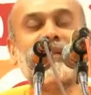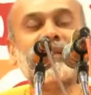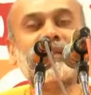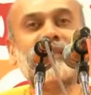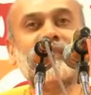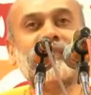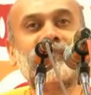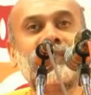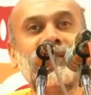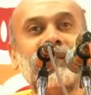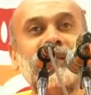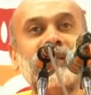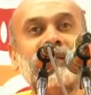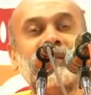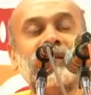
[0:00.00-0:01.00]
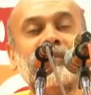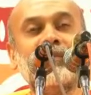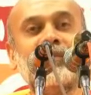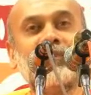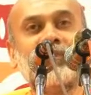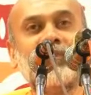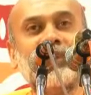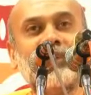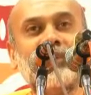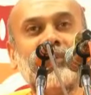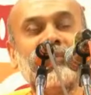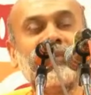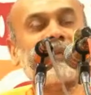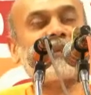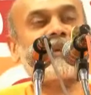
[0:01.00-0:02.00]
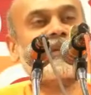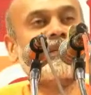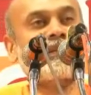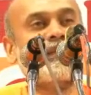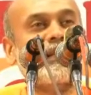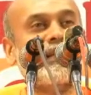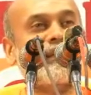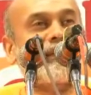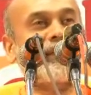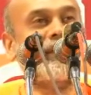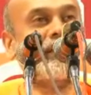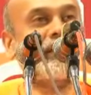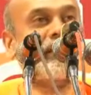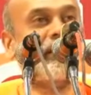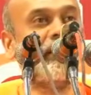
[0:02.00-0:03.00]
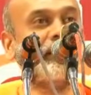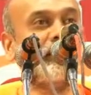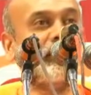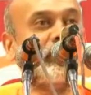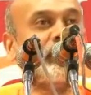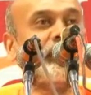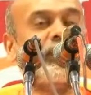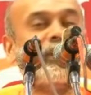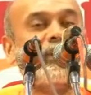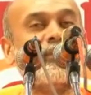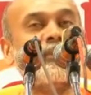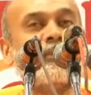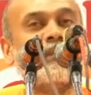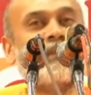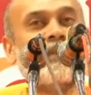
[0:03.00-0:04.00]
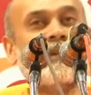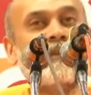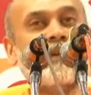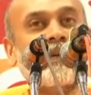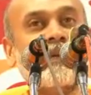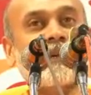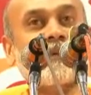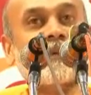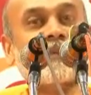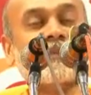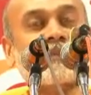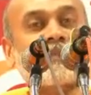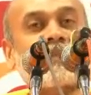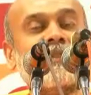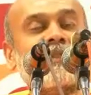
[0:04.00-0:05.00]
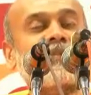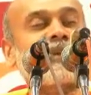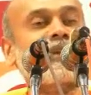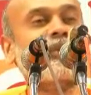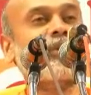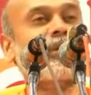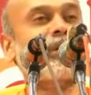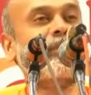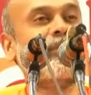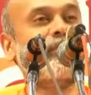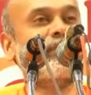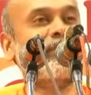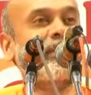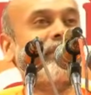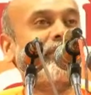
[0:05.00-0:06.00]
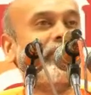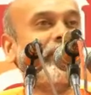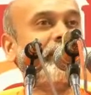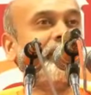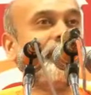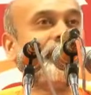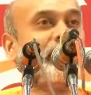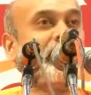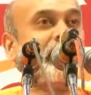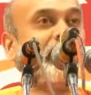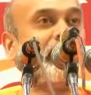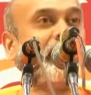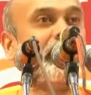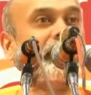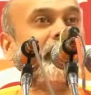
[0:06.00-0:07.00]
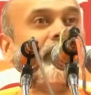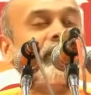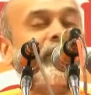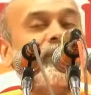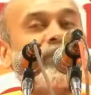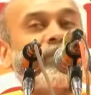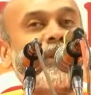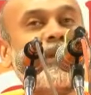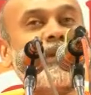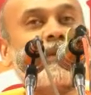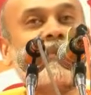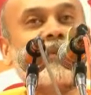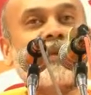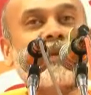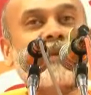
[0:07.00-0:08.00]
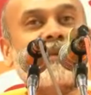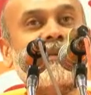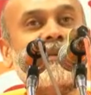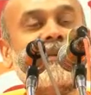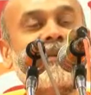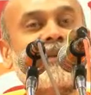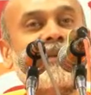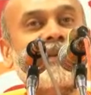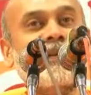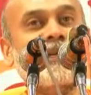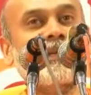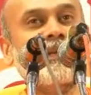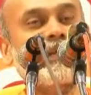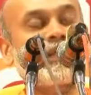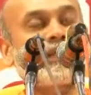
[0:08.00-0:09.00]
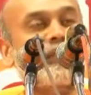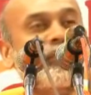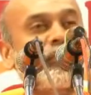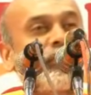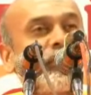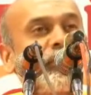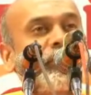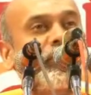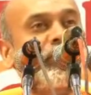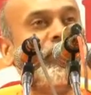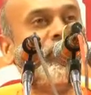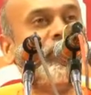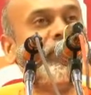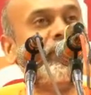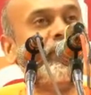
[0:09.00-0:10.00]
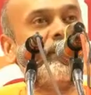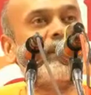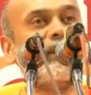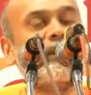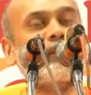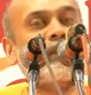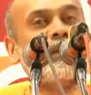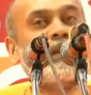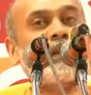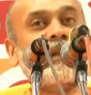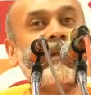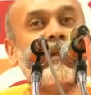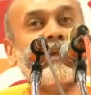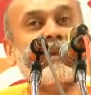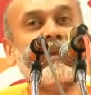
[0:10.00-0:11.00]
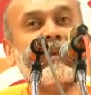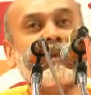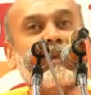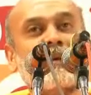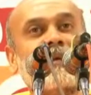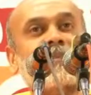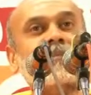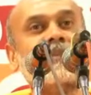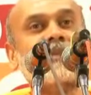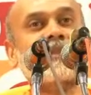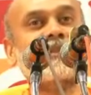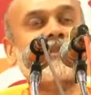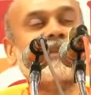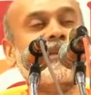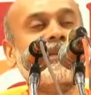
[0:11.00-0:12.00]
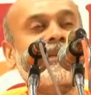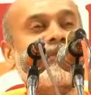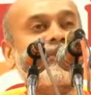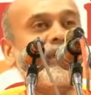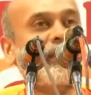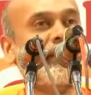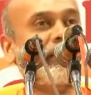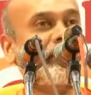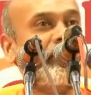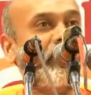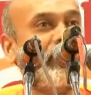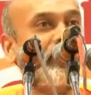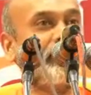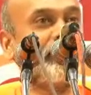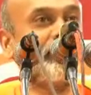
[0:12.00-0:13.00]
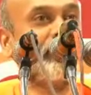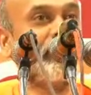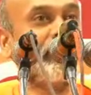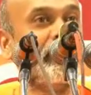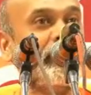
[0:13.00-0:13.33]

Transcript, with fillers: இருக்கின்றது தமோ குணமும் நமக்கு தேவை ரஜோகுணமும் தேவை குணமும் தேவை அதில் நம்முடைய முயற்சி இந்த மூன்று குணத்திலுள்ள நல்ல அம்சத்தை விடாமல்